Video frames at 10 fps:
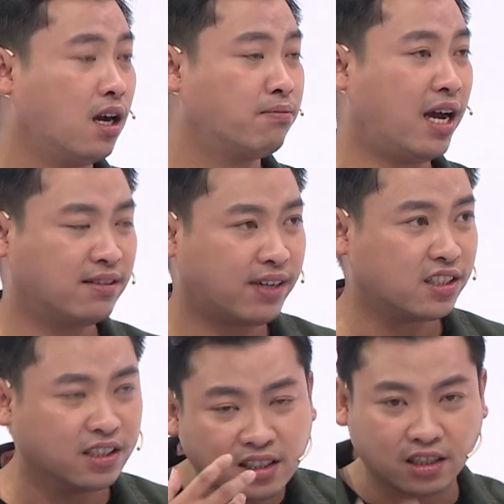Mà anh phải
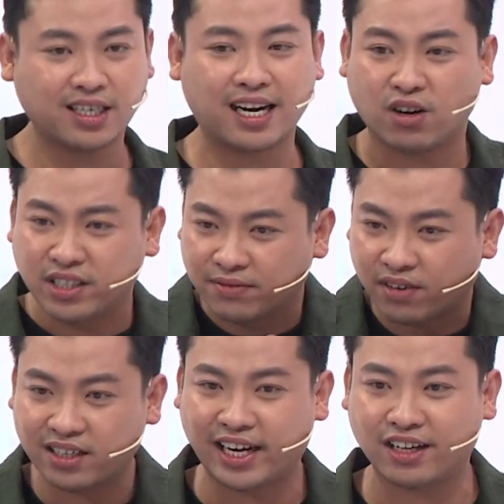tưởng tượng là có nhân
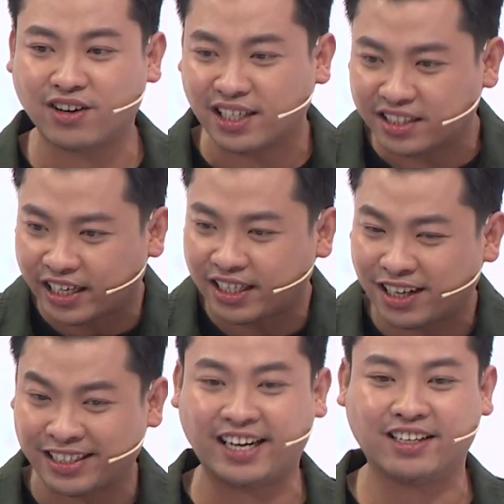vật này, có anh chị
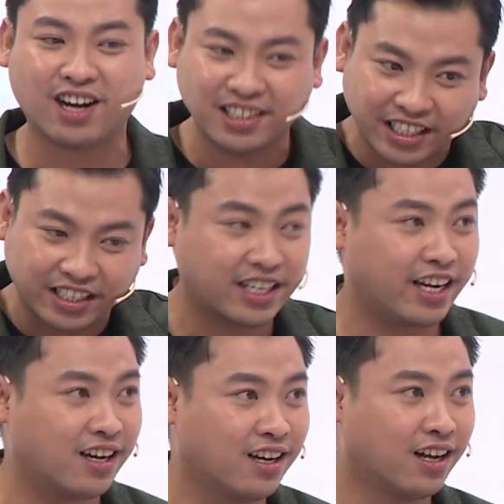này, có anh chị
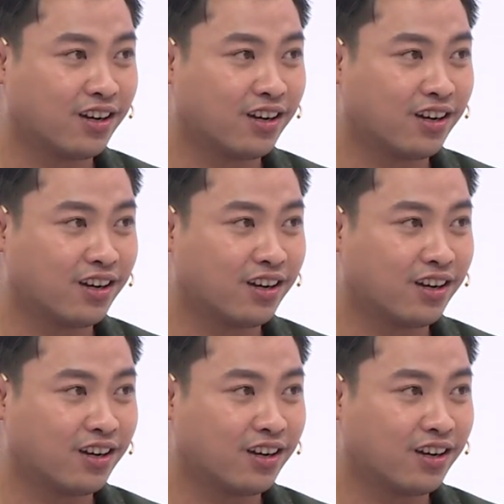kia,